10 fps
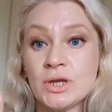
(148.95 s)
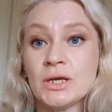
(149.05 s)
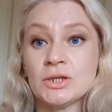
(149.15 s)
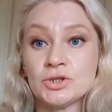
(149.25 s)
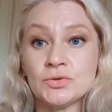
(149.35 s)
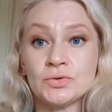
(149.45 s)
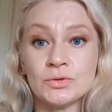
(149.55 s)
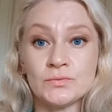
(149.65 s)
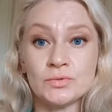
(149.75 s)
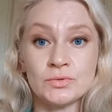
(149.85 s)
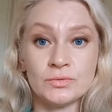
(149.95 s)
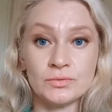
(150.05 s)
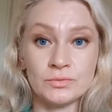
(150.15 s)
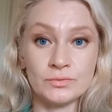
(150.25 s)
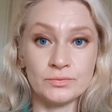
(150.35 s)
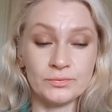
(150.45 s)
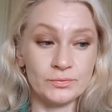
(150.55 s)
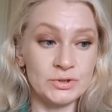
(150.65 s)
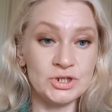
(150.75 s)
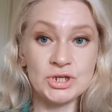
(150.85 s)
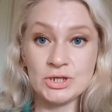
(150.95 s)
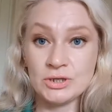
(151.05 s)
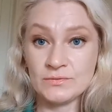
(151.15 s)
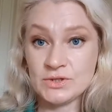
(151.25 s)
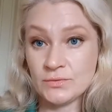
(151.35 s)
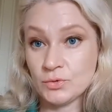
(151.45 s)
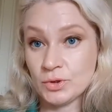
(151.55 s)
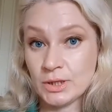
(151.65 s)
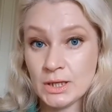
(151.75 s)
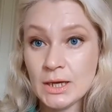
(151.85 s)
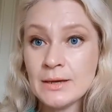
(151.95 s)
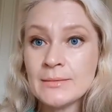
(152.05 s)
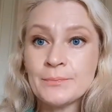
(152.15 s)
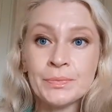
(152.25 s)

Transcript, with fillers: Я ношу его в течение всего дня.